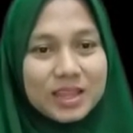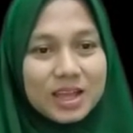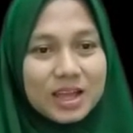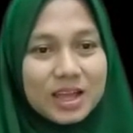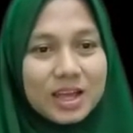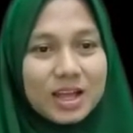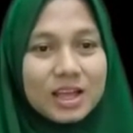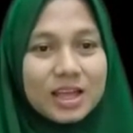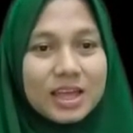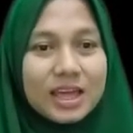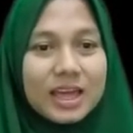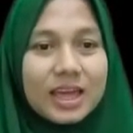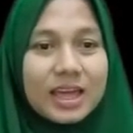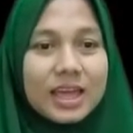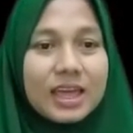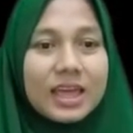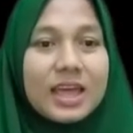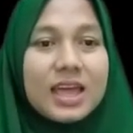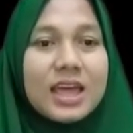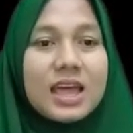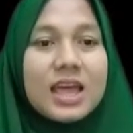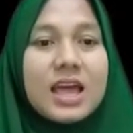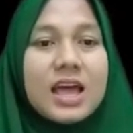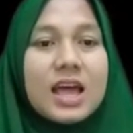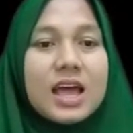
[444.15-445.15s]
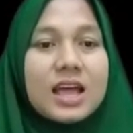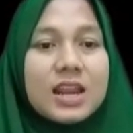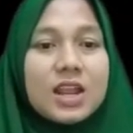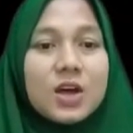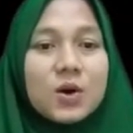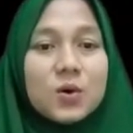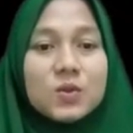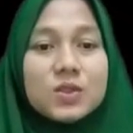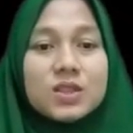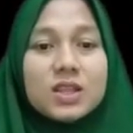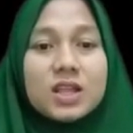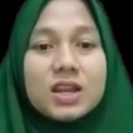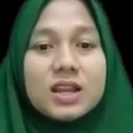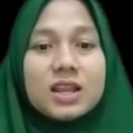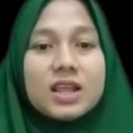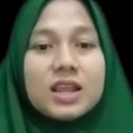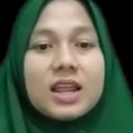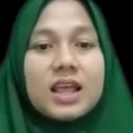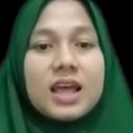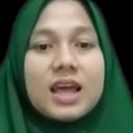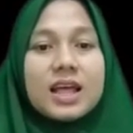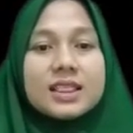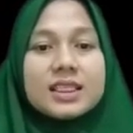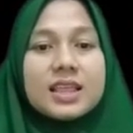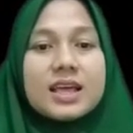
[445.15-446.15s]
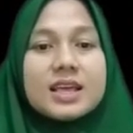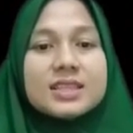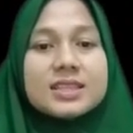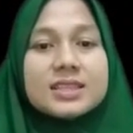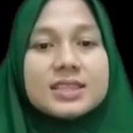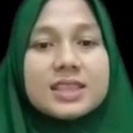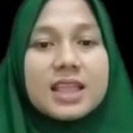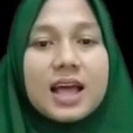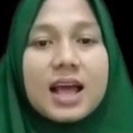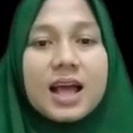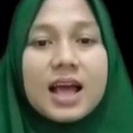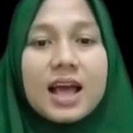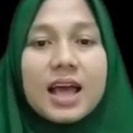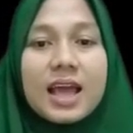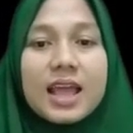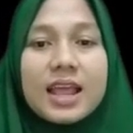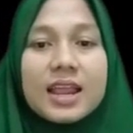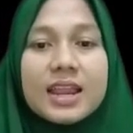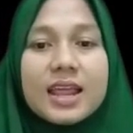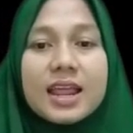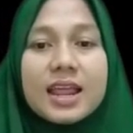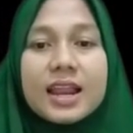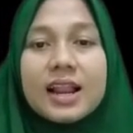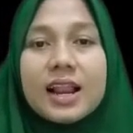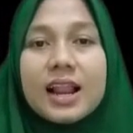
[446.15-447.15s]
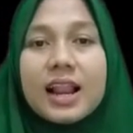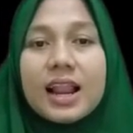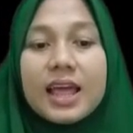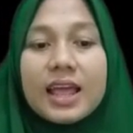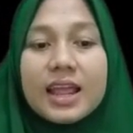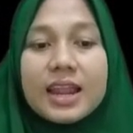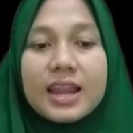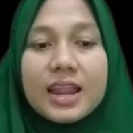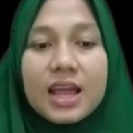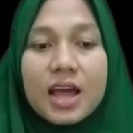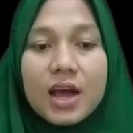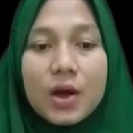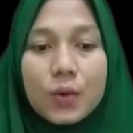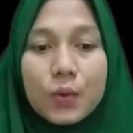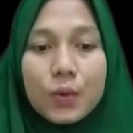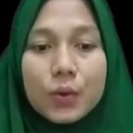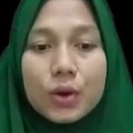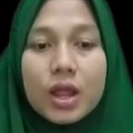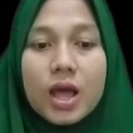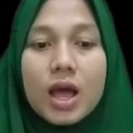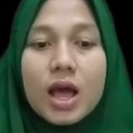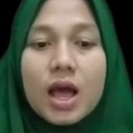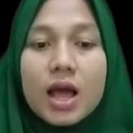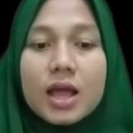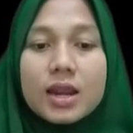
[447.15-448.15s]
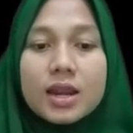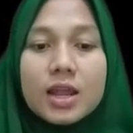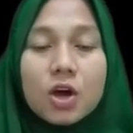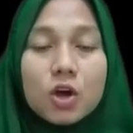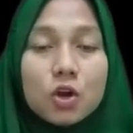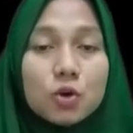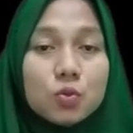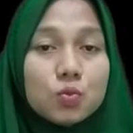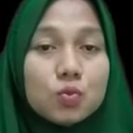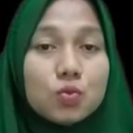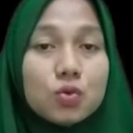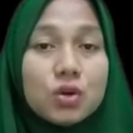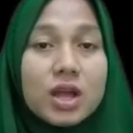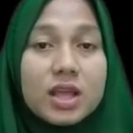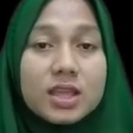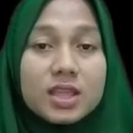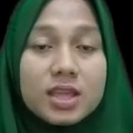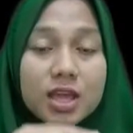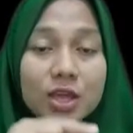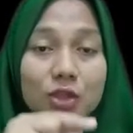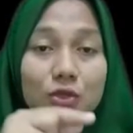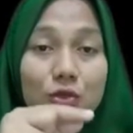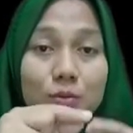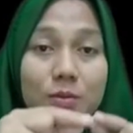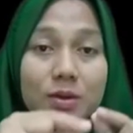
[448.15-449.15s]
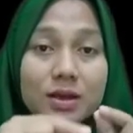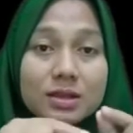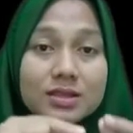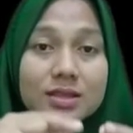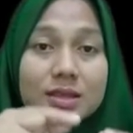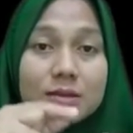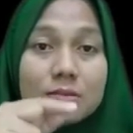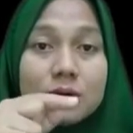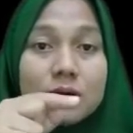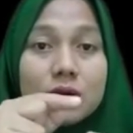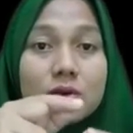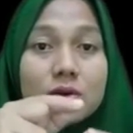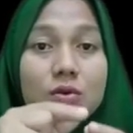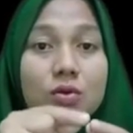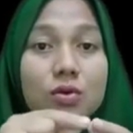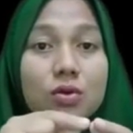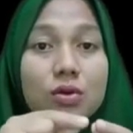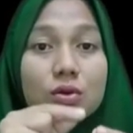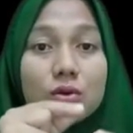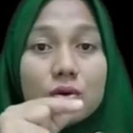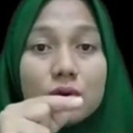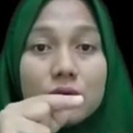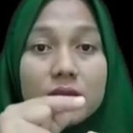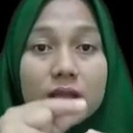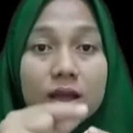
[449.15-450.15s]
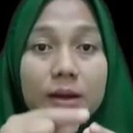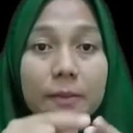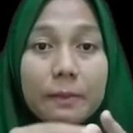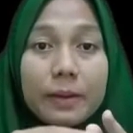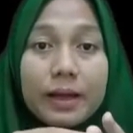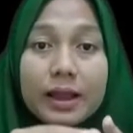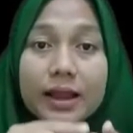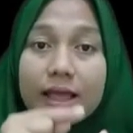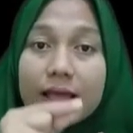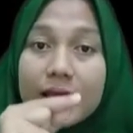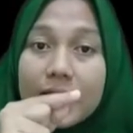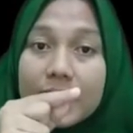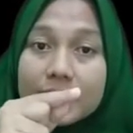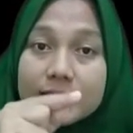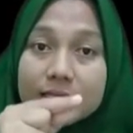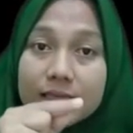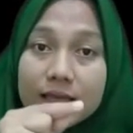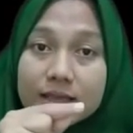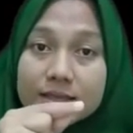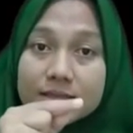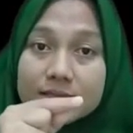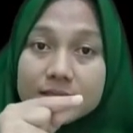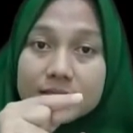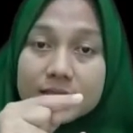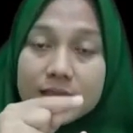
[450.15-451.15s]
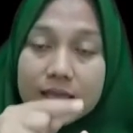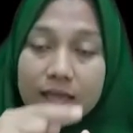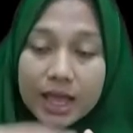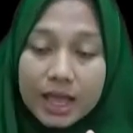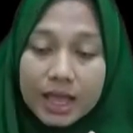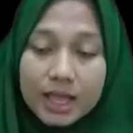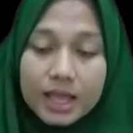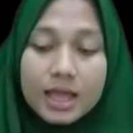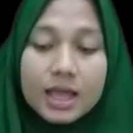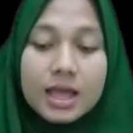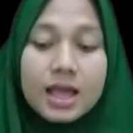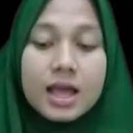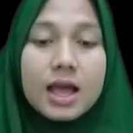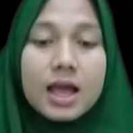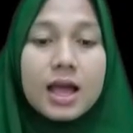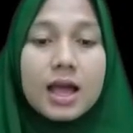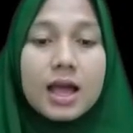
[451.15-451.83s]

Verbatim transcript: Oke. Daun terdiri atas tangkai dan helai daun. Daun mudanya itu masih menggulung yang paling atas ya.